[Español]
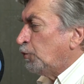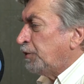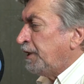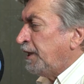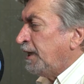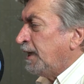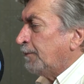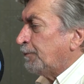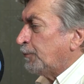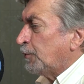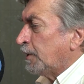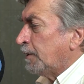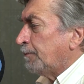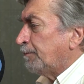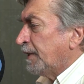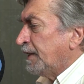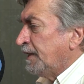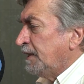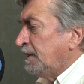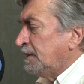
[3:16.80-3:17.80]
gira por el
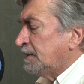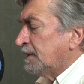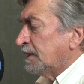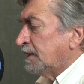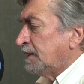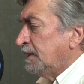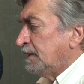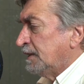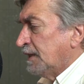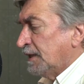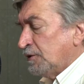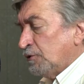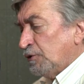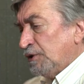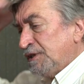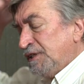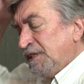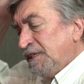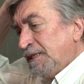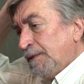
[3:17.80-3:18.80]
país, agitando
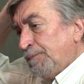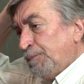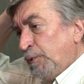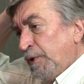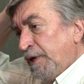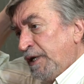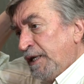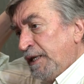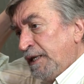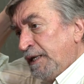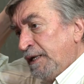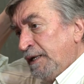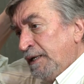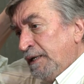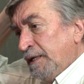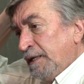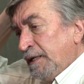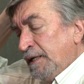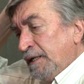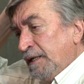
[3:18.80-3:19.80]
el sí se puede
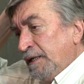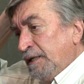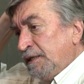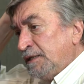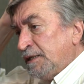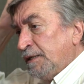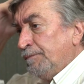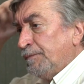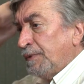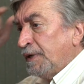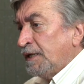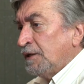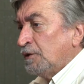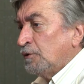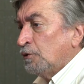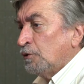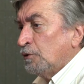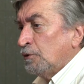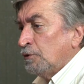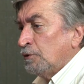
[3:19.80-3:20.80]
y
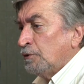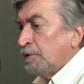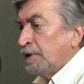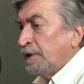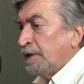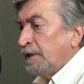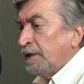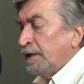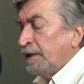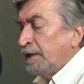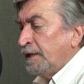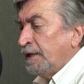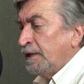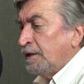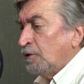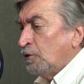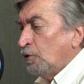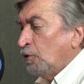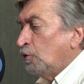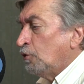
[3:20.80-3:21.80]
sembrando el,
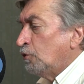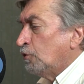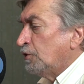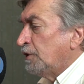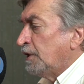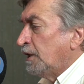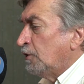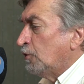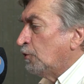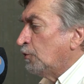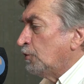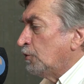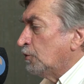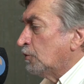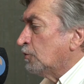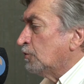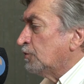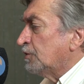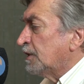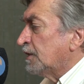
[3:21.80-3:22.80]
encono y el odio
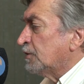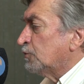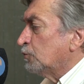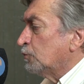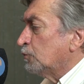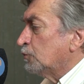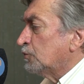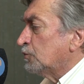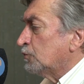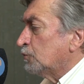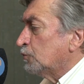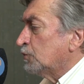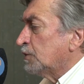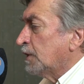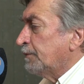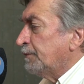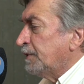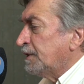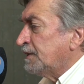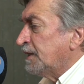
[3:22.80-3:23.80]
contra sus
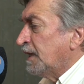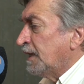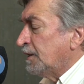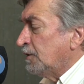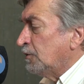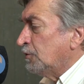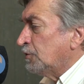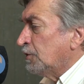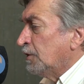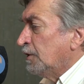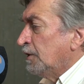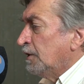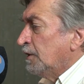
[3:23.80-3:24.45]
adversarios,